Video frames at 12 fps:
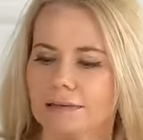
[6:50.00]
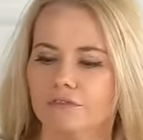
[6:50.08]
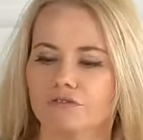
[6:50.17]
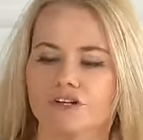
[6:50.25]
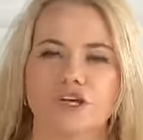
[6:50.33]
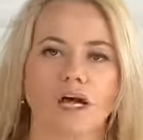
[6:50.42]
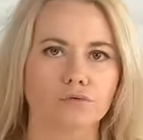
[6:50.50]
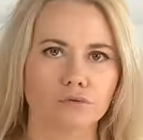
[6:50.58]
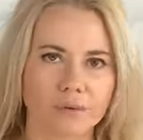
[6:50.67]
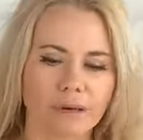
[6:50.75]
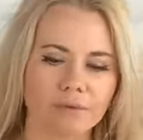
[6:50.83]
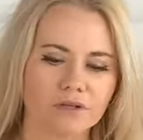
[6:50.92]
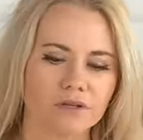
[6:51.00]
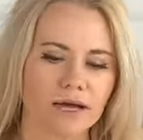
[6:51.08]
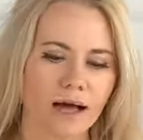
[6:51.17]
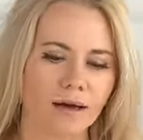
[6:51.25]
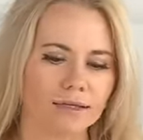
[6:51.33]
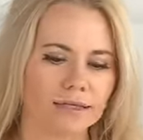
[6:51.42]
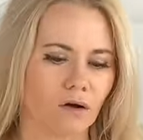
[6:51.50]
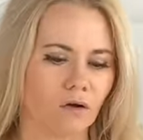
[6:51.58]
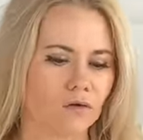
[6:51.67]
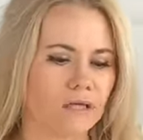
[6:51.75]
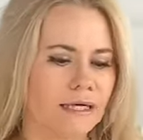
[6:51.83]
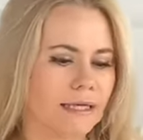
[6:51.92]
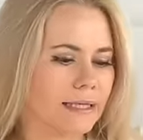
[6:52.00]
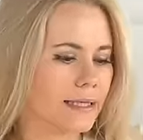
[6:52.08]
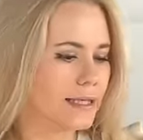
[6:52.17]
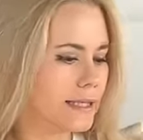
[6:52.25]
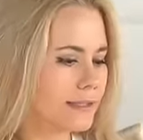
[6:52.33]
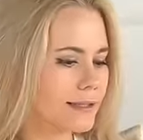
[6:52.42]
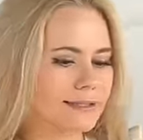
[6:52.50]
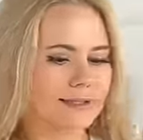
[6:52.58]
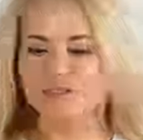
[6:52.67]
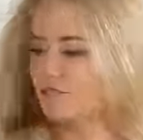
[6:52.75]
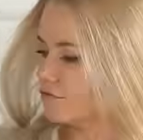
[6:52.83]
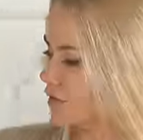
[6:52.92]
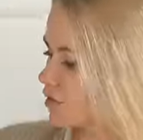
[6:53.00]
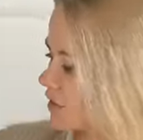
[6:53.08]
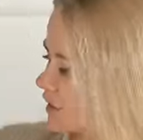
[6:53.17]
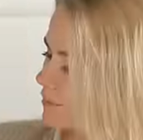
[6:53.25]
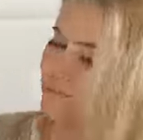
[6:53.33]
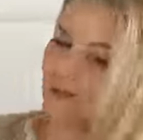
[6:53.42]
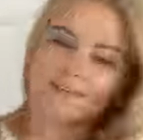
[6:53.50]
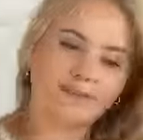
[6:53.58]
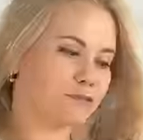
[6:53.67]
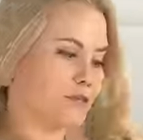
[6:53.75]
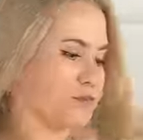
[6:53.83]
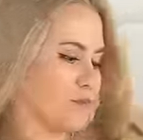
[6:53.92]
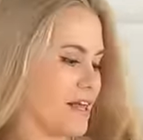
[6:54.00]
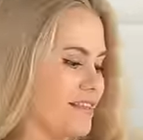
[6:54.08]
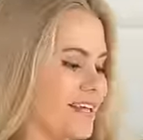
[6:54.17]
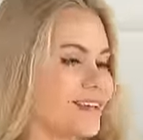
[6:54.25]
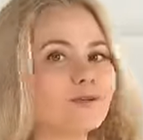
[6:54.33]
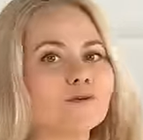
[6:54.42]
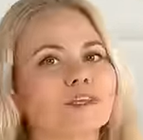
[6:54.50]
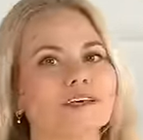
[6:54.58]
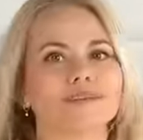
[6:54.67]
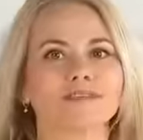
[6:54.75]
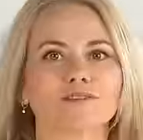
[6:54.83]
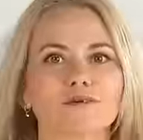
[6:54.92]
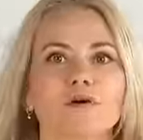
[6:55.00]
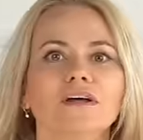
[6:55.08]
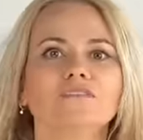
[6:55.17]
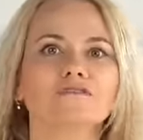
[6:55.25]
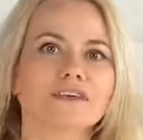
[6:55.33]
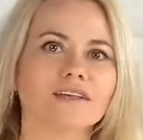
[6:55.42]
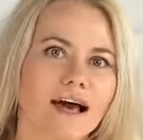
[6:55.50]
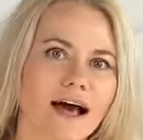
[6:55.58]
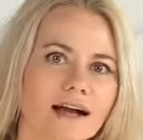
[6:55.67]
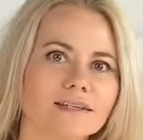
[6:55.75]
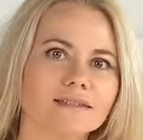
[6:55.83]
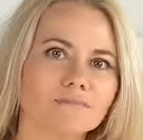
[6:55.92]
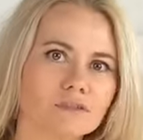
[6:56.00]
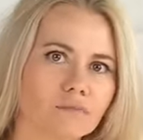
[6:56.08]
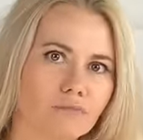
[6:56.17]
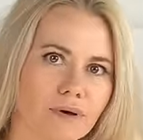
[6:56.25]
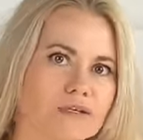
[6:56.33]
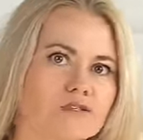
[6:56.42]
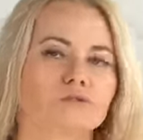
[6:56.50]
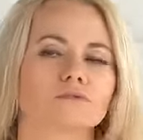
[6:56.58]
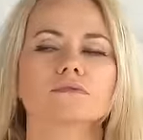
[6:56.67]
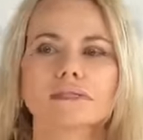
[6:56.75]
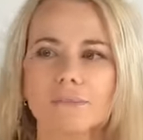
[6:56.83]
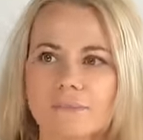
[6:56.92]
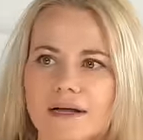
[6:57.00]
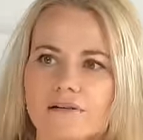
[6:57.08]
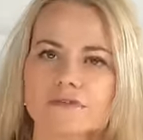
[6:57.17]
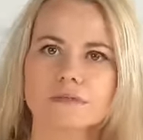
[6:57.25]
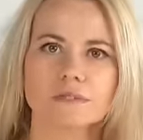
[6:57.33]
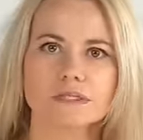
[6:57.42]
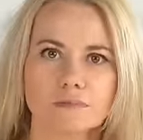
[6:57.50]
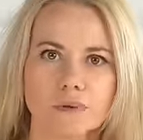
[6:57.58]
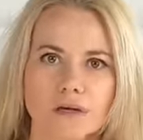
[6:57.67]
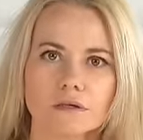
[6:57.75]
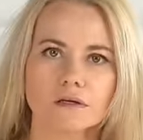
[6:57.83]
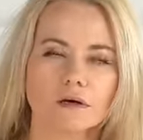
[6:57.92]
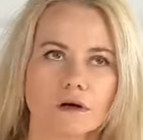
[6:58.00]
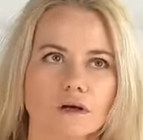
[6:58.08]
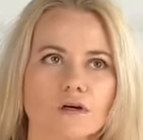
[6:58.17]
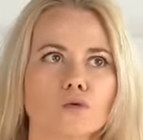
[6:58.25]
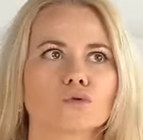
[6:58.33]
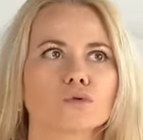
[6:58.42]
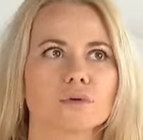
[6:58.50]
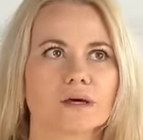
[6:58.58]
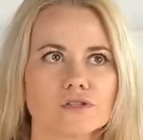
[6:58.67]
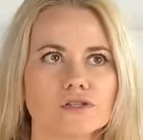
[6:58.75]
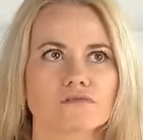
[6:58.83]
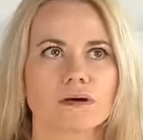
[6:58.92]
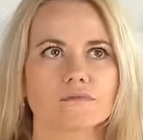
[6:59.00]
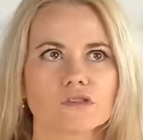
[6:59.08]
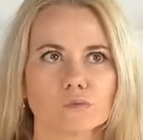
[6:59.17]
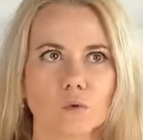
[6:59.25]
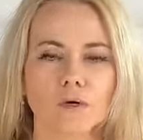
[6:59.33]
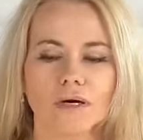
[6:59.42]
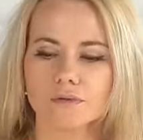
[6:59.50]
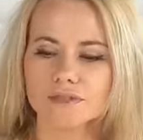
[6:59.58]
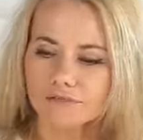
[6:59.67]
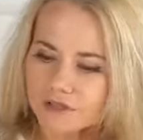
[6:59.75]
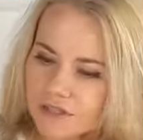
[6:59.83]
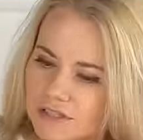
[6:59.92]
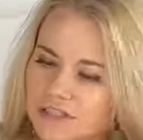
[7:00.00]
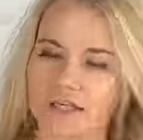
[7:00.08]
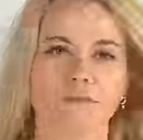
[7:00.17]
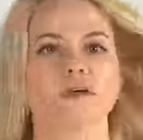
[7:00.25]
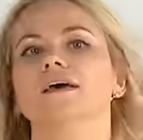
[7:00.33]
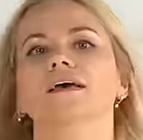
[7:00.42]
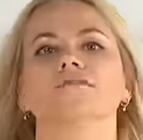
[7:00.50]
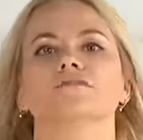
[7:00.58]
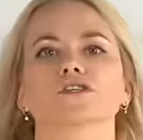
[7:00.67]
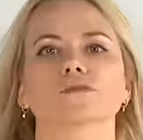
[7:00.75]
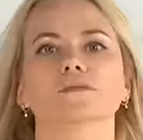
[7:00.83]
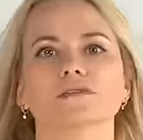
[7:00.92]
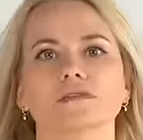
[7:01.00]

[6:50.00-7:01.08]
No właśnie, a tutaj mamy idealny kolor. I to są właśnie te, dobrze, tu jedne tu, jedne tu, w idealnym tym beżu. Naprawdę to jest piękny kolor, który będzie Wam współgrał ze wszystkimi Waszymi